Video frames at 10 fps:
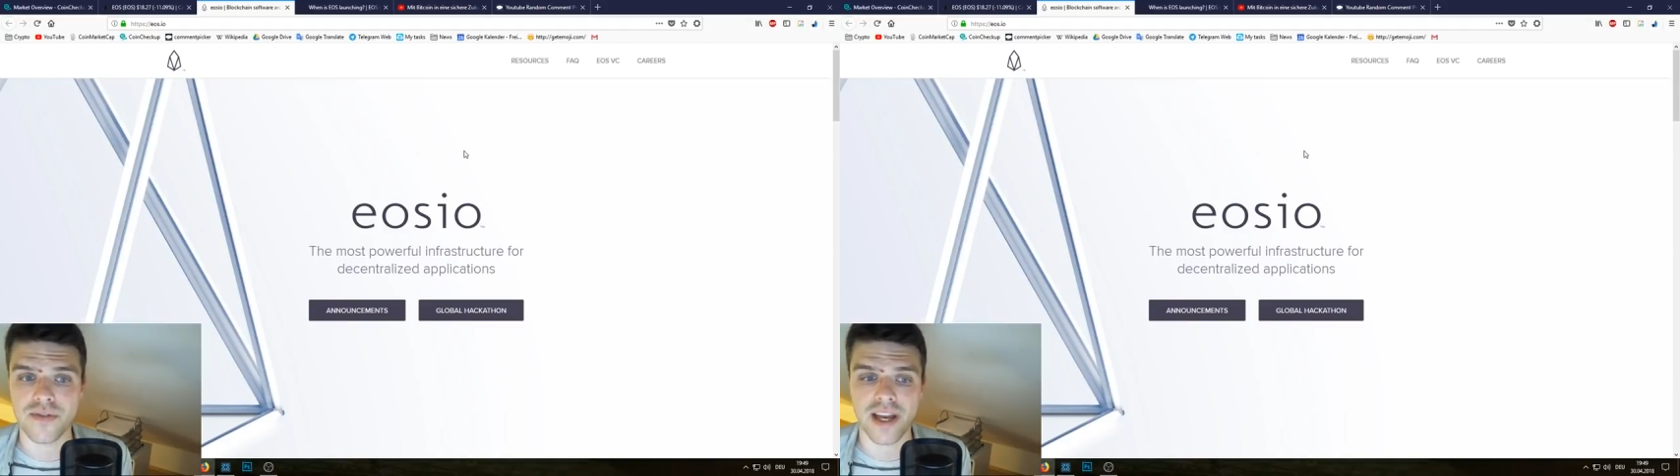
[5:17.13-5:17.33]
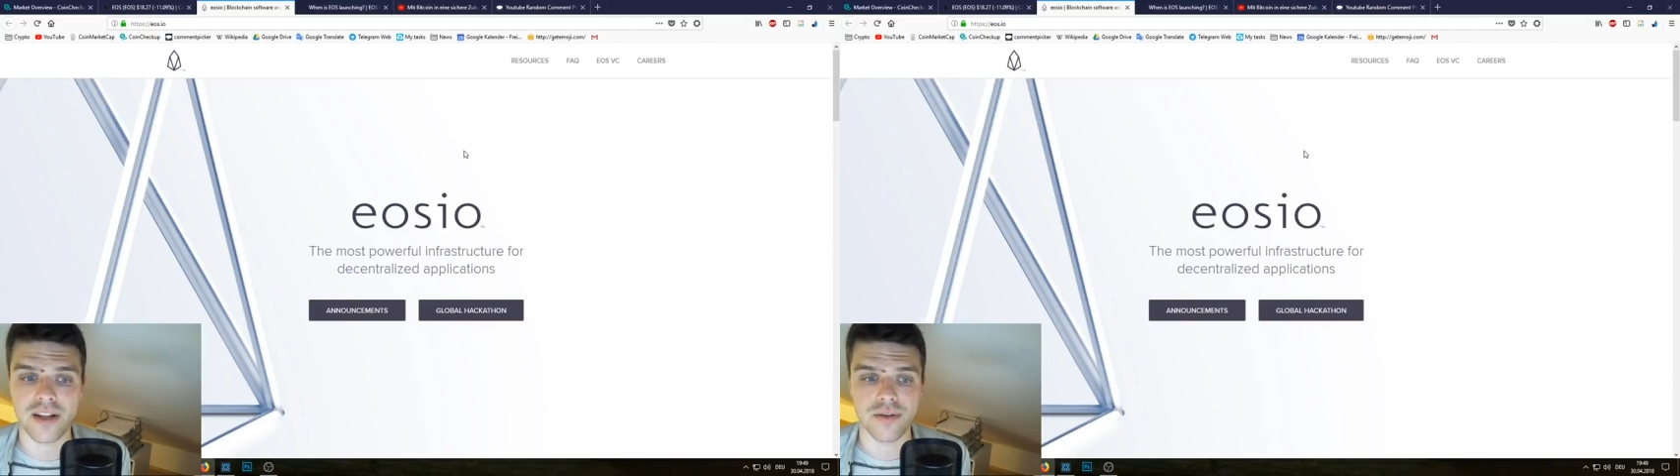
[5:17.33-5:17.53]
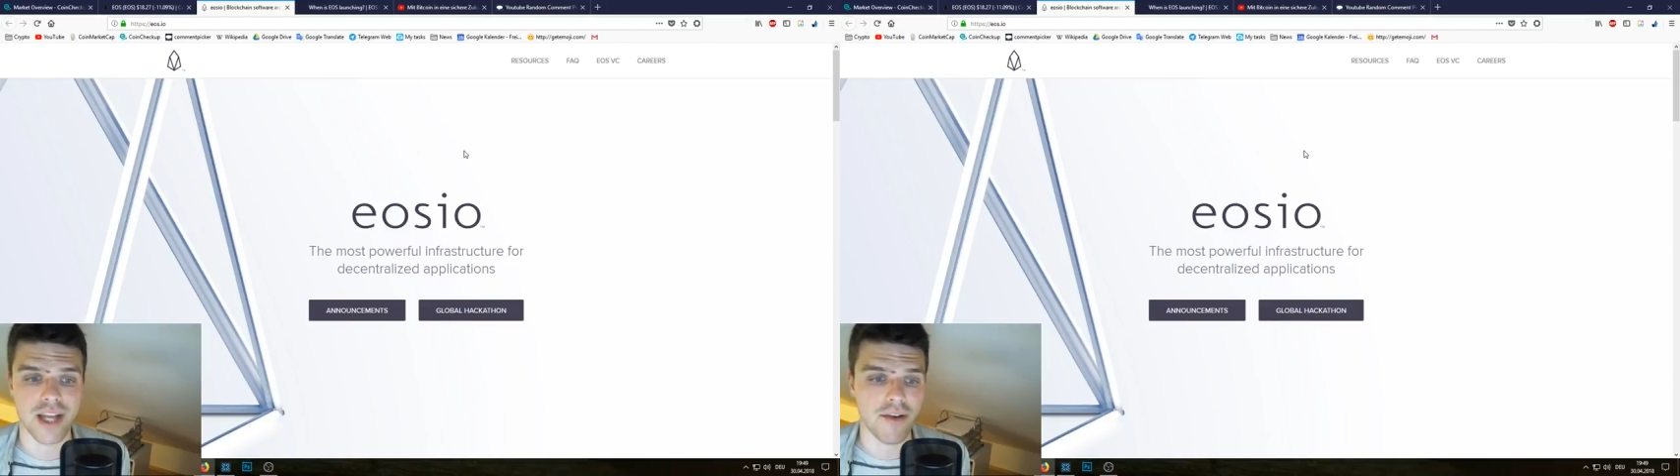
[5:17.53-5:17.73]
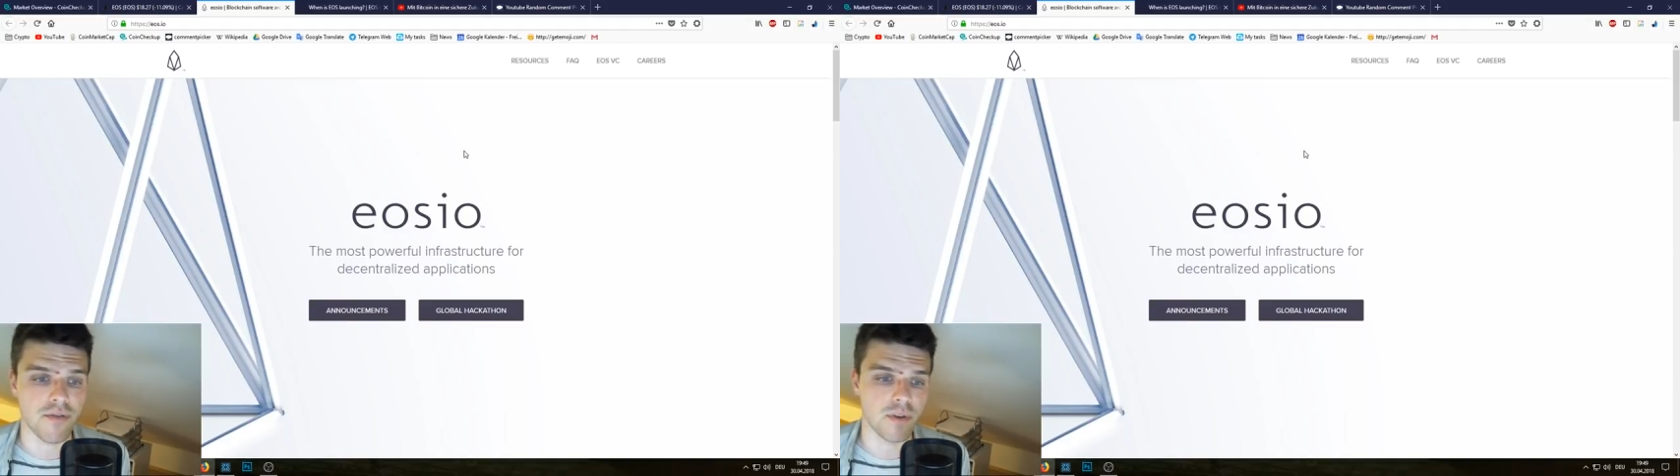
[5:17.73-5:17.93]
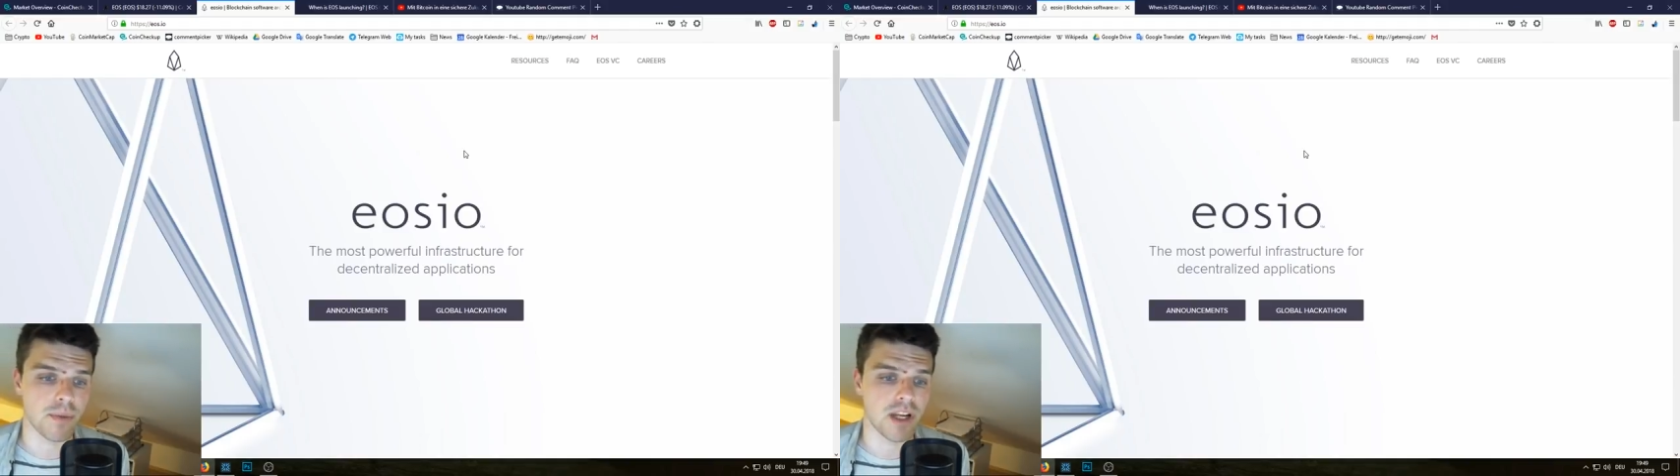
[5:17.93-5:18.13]
werden und
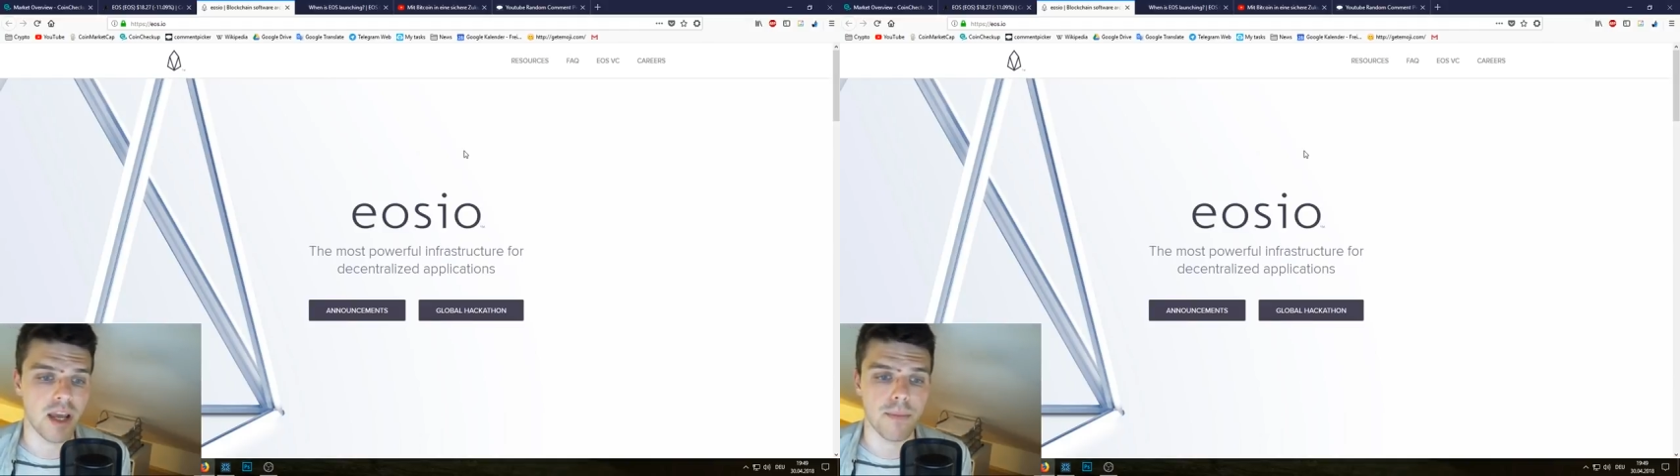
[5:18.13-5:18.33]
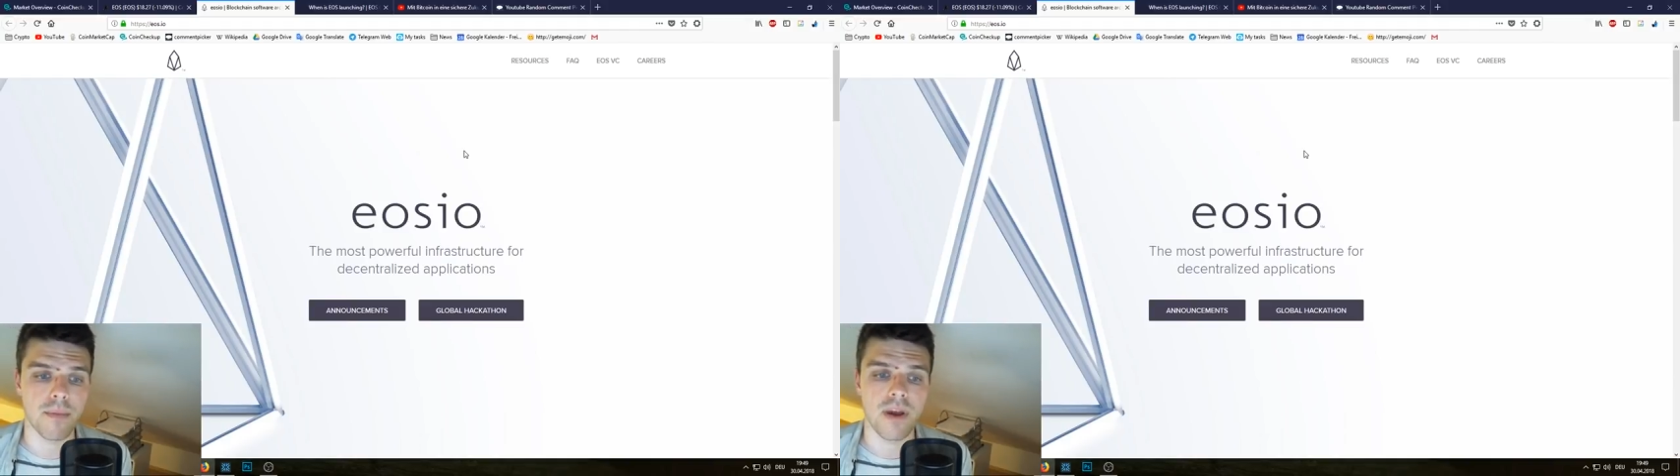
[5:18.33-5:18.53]
dafür wird man eben